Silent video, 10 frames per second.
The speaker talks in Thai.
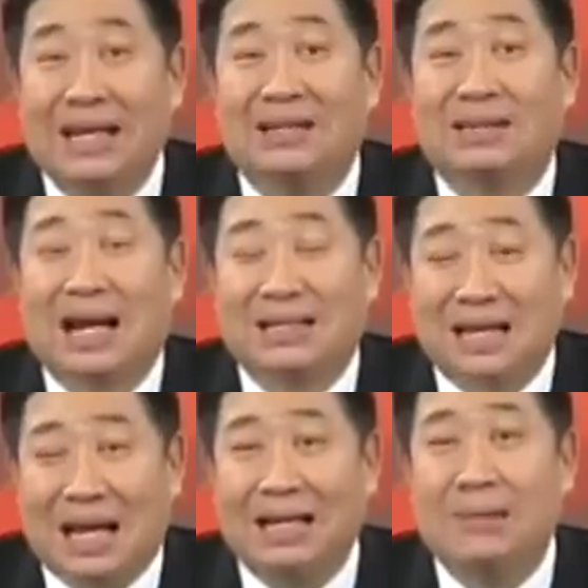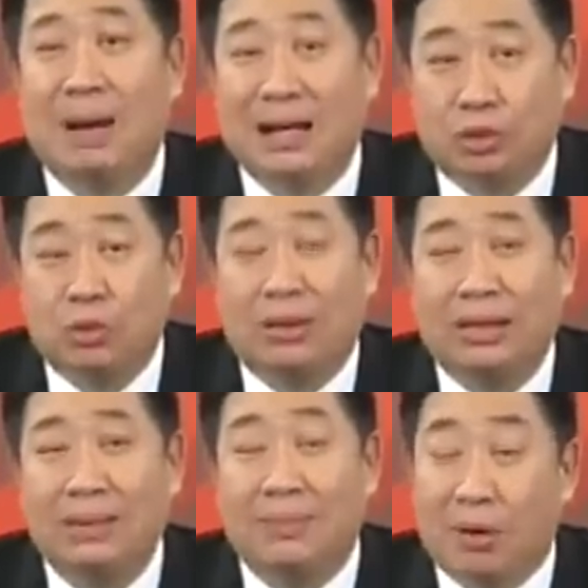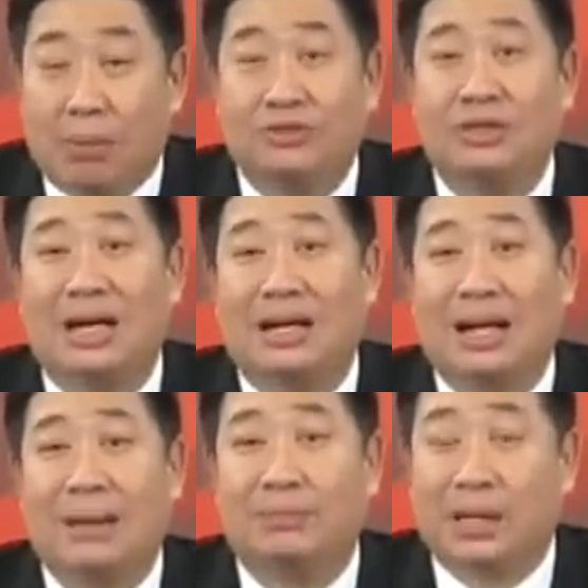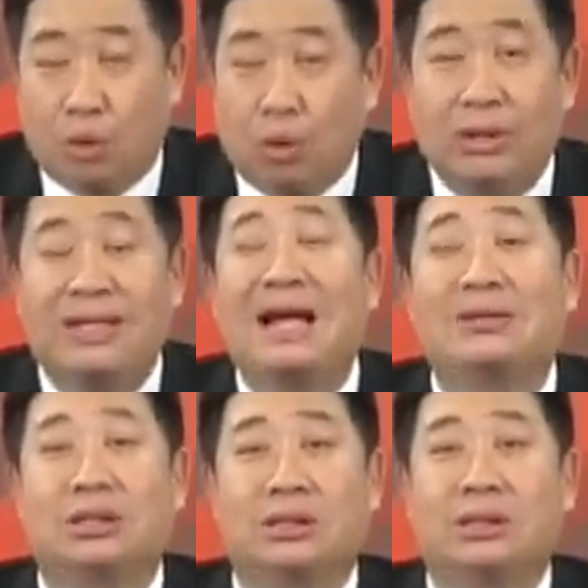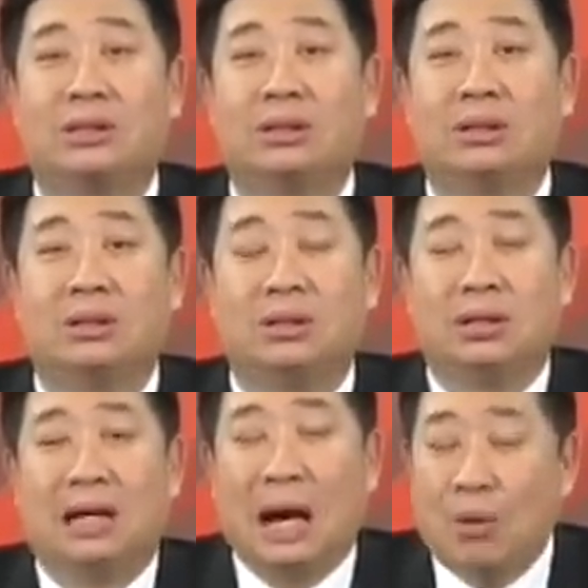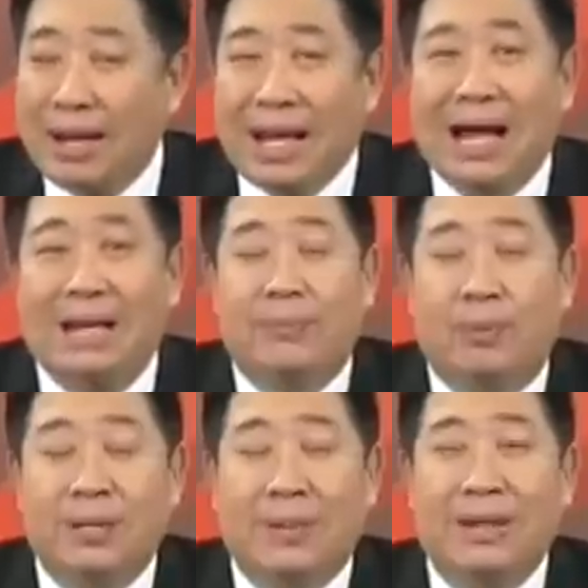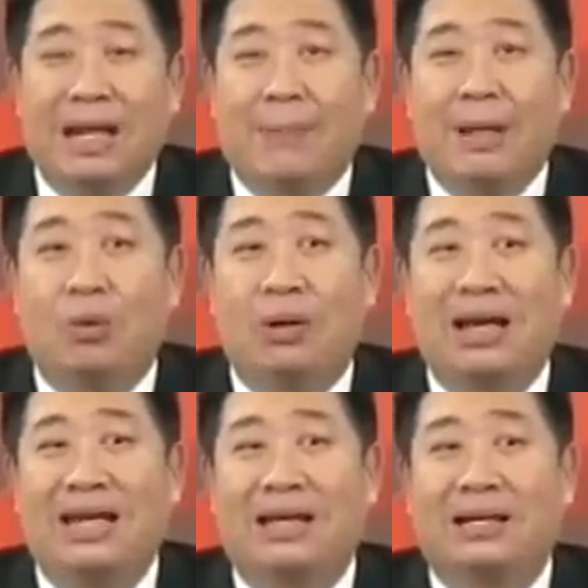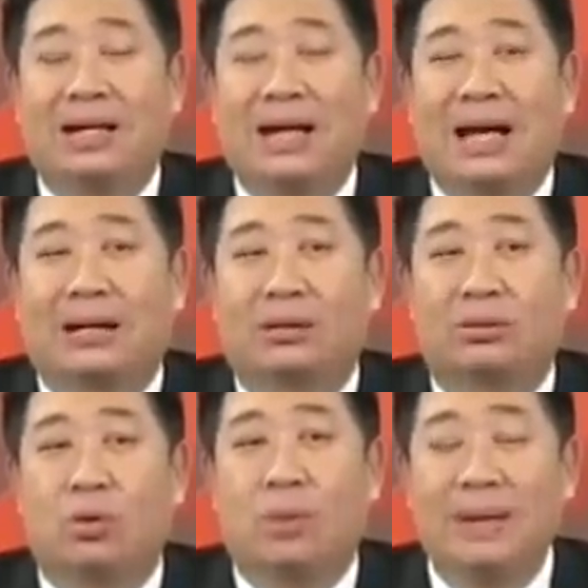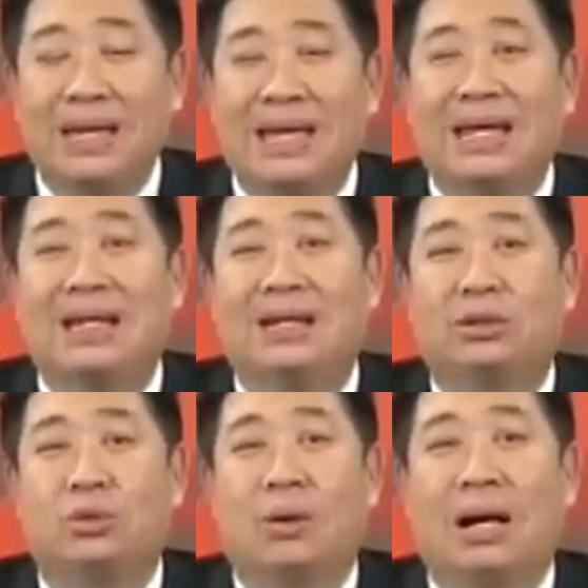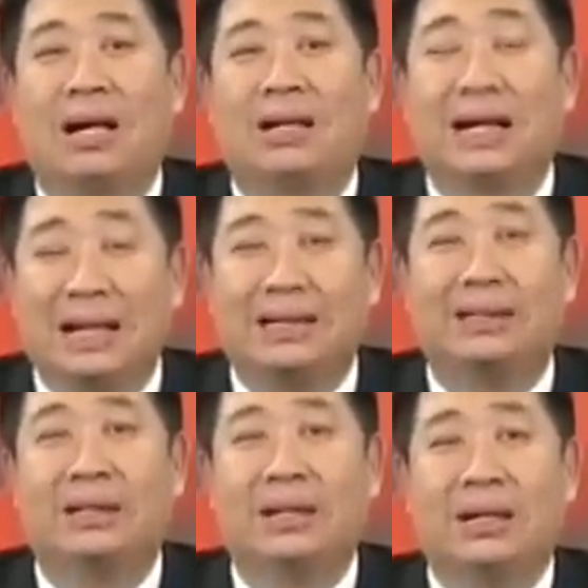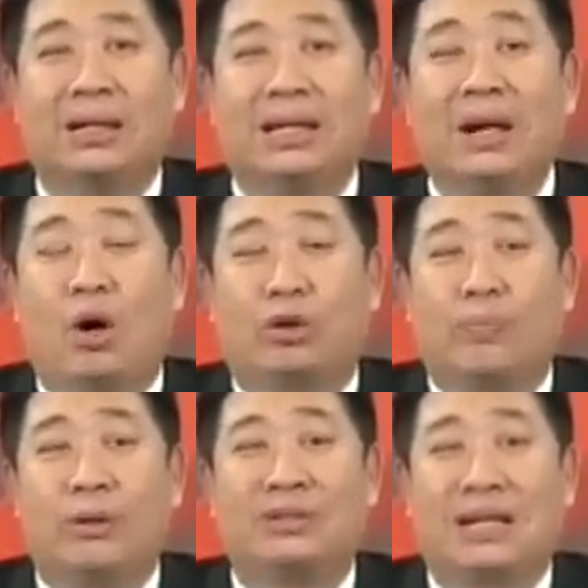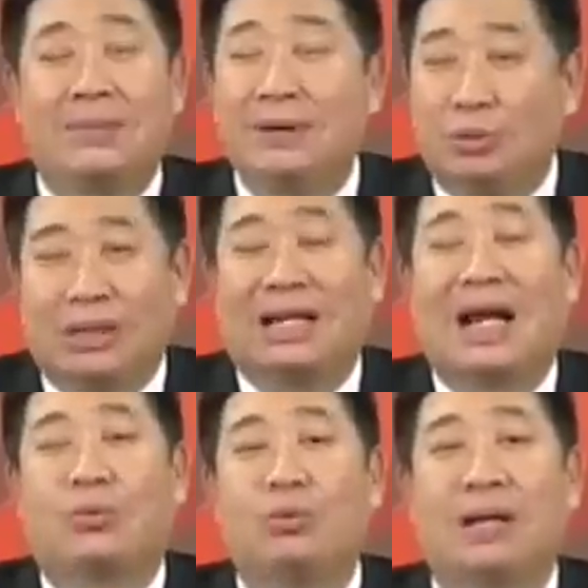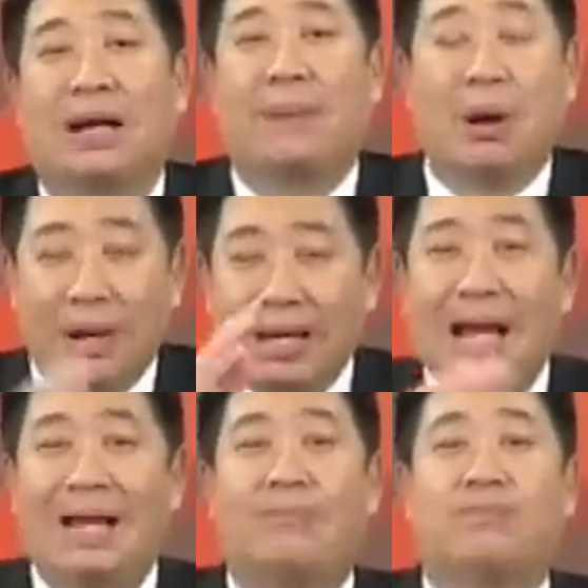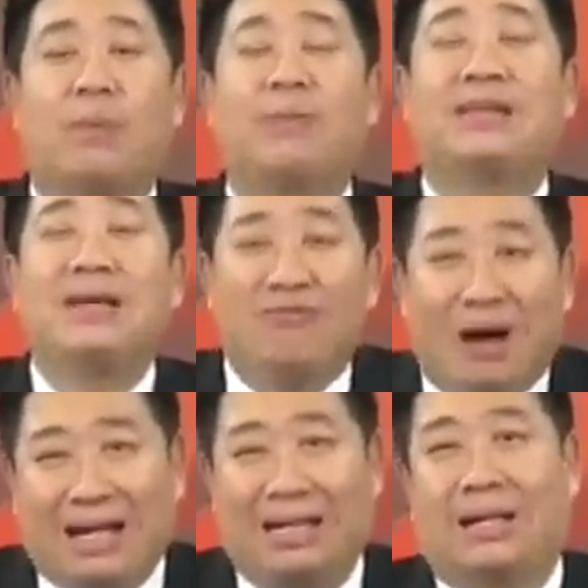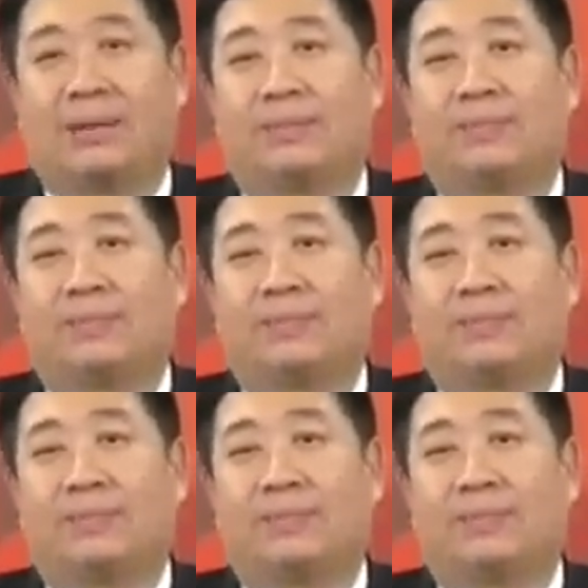นี้หรือตราสารหนี้บางตัวที่มีความเสี่ยงนะครับแต่คนแย่งซื้อเอาง่ายๆเลยผมยังไม่อยากไปลงรายละเอียดถึงขนาดตัว บี อี หรือตัวเงินที่ออกโดยบริษัทที่ไม่อยู่ในตลาดหุ้นนะครับเอาง่ายๆ property fund เนี่ย